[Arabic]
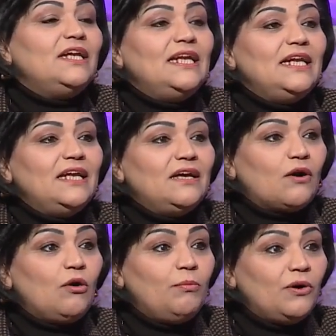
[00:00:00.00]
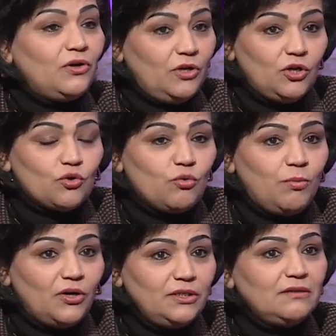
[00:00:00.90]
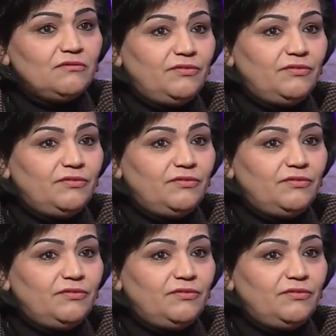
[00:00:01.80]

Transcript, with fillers: للرهبان